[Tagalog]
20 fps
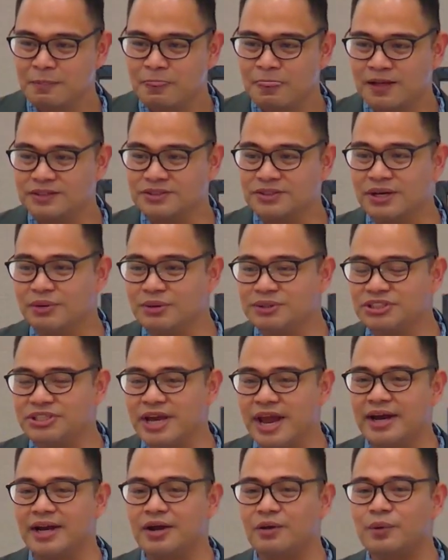Because he was
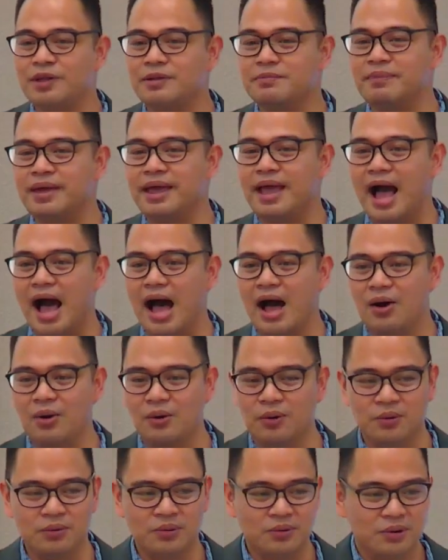sharing with me
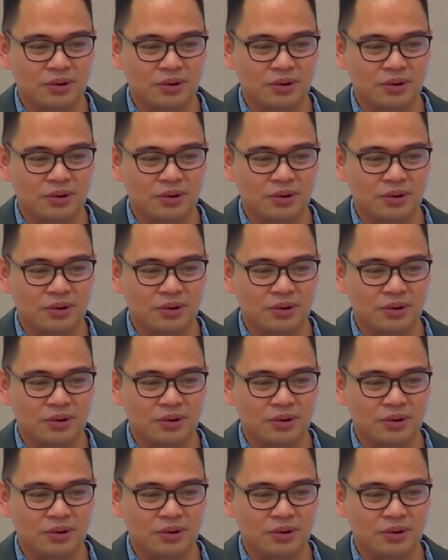how